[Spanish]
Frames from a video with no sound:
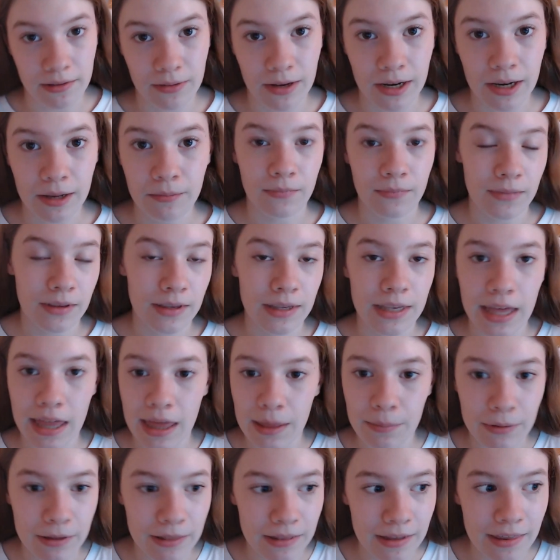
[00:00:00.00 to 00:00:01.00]
¿vale? Ya
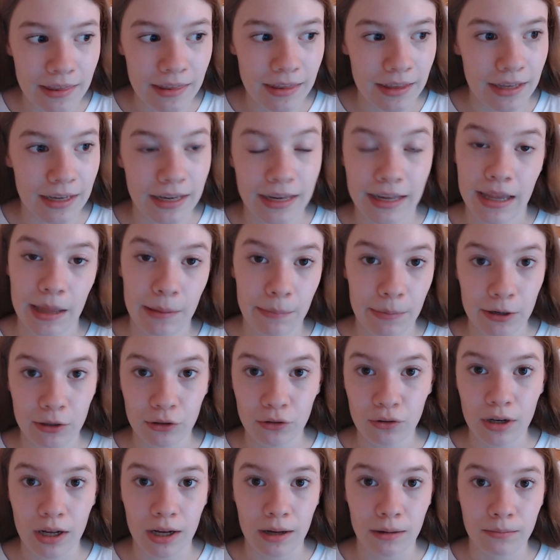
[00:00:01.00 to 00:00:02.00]
depende de cada
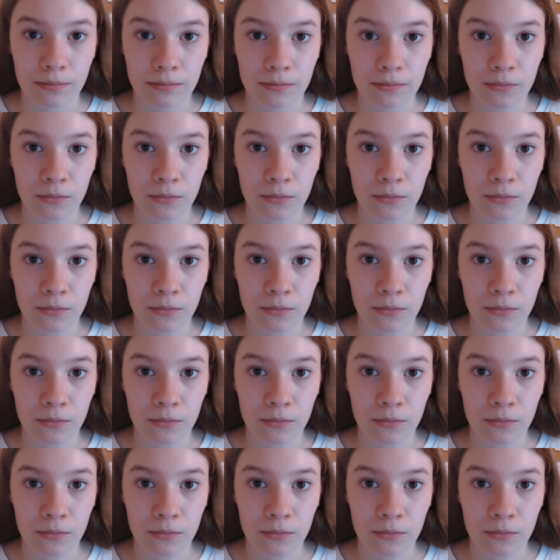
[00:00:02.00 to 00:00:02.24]
persona.